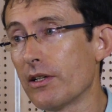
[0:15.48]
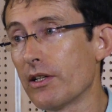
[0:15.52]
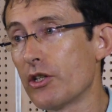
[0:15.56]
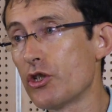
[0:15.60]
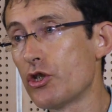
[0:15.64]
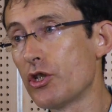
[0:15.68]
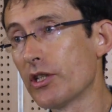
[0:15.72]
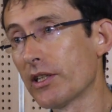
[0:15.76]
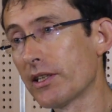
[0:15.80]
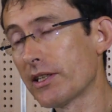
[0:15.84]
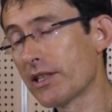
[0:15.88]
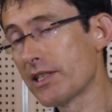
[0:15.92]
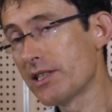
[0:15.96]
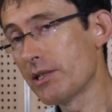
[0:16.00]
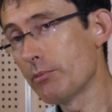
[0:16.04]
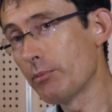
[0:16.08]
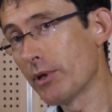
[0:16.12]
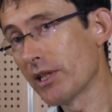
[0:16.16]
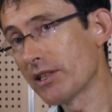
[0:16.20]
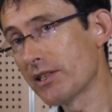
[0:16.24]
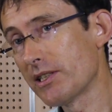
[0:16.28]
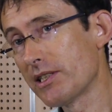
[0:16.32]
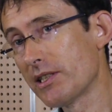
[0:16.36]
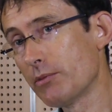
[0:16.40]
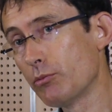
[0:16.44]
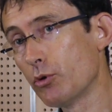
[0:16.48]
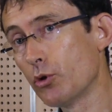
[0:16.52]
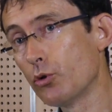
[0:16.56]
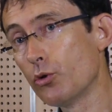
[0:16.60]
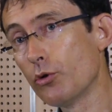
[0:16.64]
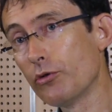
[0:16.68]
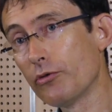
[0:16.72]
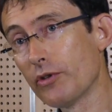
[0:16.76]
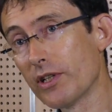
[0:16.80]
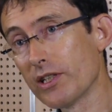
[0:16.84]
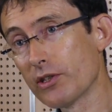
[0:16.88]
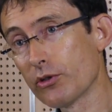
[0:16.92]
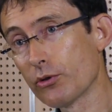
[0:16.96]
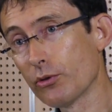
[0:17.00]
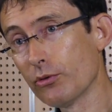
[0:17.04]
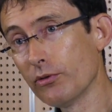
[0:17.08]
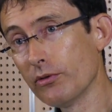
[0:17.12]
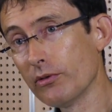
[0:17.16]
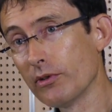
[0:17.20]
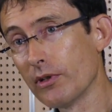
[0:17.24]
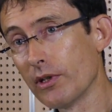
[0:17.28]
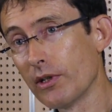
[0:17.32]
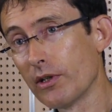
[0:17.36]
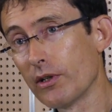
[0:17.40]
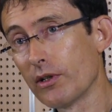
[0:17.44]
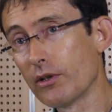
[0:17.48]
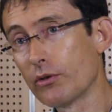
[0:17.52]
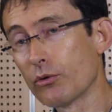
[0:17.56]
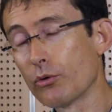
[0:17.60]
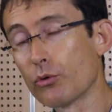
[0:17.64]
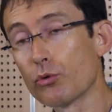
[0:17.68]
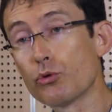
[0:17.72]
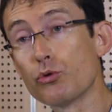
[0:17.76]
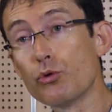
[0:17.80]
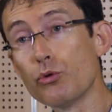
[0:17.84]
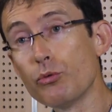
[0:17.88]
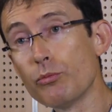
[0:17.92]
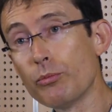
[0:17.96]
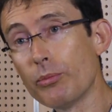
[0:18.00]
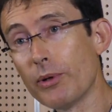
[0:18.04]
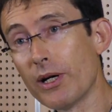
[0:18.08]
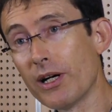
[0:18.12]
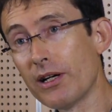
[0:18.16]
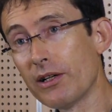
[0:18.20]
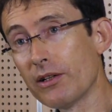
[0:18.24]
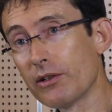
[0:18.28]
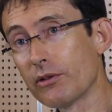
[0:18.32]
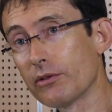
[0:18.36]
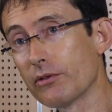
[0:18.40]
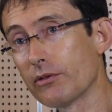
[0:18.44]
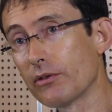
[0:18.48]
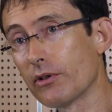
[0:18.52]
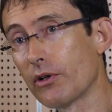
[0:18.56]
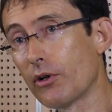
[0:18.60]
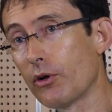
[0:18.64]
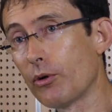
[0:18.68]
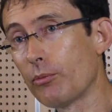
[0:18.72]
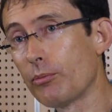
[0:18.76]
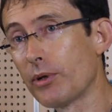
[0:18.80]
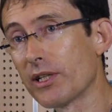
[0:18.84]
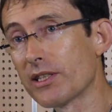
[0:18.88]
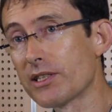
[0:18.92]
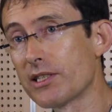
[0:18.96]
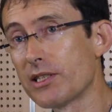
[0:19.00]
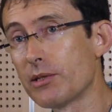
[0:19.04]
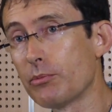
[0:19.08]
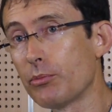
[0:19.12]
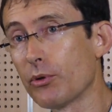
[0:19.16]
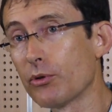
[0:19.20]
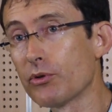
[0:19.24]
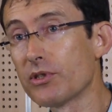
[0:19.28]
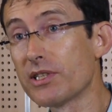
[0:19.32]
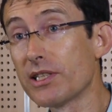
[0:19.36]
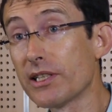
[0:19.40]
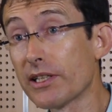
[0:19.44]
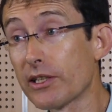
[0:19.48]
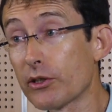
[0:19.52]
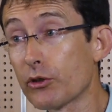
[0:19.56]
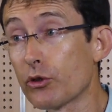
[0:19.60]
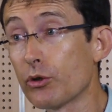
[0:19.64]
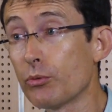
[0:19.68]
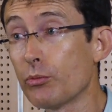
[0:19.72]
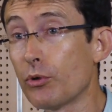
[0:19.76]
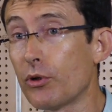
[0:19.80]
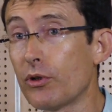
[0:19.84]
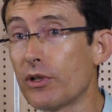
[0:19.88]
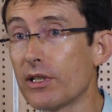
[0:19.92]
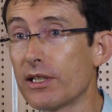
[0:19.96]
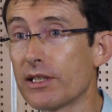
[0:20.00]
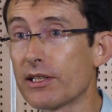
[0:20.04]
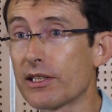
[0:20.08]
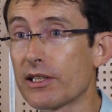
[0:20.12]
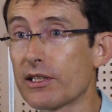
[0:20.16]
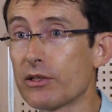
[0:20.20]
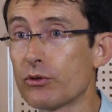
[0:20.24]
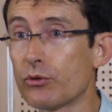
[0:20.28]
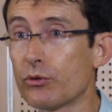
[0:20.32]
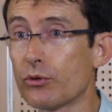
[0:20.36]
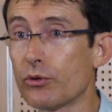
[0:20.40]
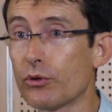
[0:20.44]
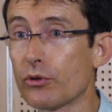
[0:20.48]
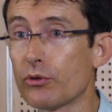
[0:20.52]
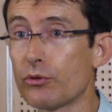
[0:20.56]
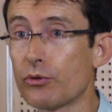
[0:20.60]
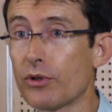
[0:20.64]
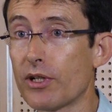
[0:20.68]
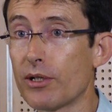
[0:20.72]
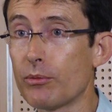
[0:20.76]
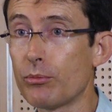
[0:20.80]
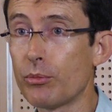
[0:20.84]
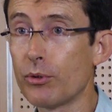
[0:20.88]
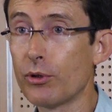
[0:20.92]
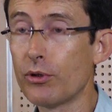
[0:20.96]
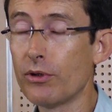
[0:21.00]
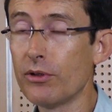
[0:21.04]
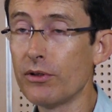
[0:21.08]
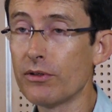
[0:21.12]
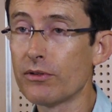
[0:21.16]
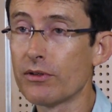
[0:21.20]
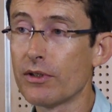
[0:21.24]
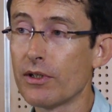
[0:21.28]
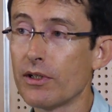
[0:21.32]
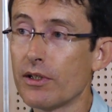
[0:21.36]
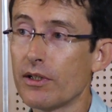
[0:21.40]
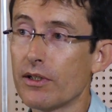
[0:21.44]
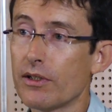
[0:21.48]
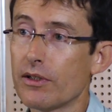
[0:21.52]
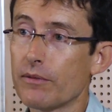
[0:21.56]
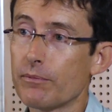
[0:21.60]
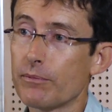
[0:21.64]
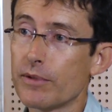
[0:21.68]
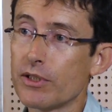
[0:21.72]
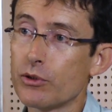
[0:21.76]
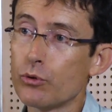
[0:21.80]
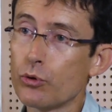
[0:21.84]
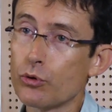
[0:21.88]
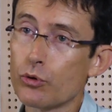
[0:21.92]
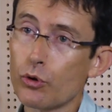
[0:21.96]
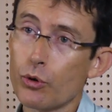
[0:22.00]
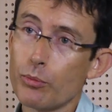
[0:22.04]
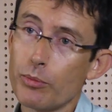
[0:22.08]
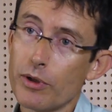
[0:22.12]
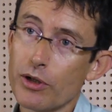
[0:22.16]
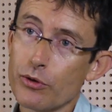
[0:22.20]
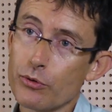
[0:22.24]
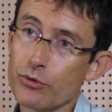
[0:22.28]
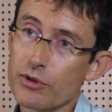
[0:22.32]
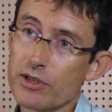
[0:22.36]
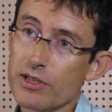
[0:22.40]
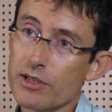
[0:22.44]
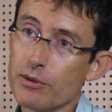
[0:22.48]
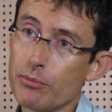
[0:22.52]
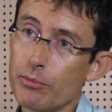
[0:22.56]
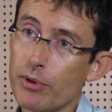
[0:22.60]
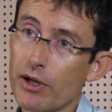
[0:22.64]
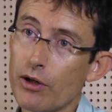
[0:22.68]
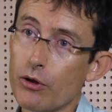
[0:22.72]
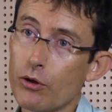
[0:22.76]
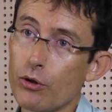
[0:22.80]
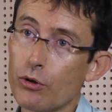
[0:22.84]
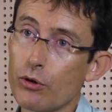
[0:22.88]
je dirais qu'ils y participent de deux façons. Donc d'une part en participant directement à l'écriture du rapport, mais d'autre part aussi par